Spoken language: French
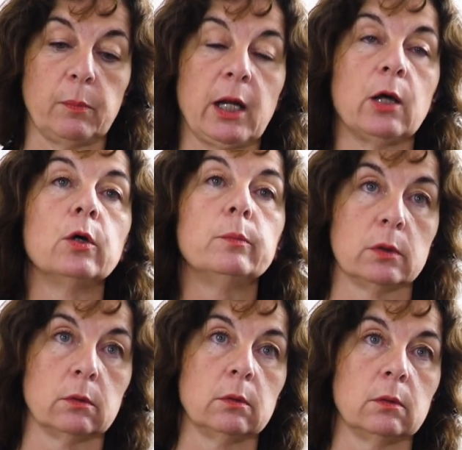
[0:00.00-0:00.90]
appelle un
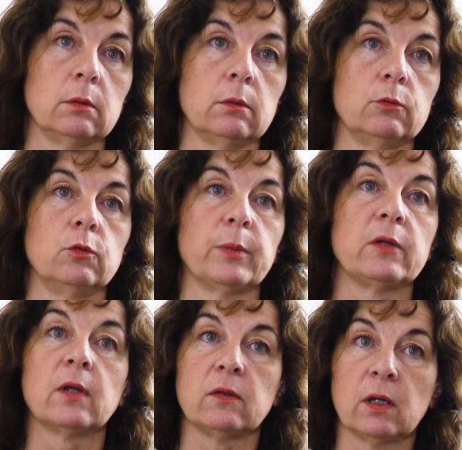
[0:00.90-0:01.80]
hub de
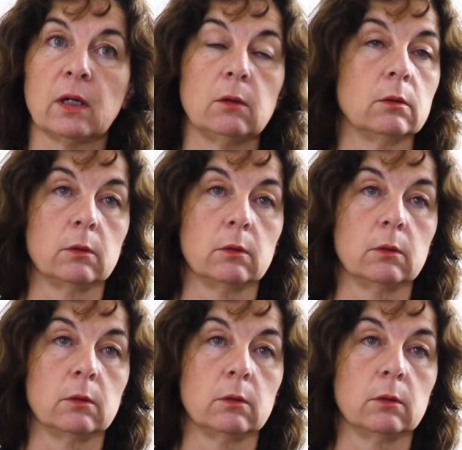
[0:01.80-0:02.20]
prestataires,